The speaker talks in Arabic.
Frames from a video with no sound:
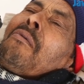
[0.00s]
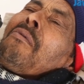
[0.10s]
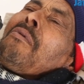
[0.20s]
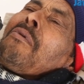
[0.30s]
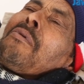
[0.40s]

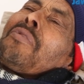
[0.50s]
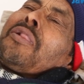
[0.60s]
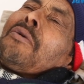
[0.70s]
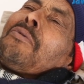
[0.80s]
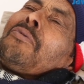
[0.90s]

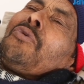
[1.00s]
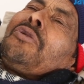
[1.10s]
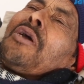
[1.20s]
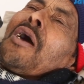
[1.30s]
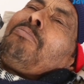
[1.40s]

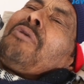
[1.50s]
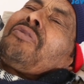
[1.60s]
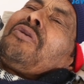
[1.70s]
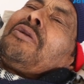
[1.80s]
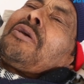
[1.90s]
وولدي حب
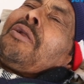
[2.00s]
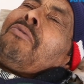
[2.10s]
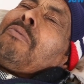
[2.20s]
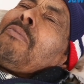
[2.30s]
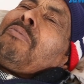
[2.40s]
يعطيني
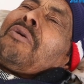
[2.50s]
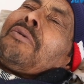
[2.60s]
كلوه ما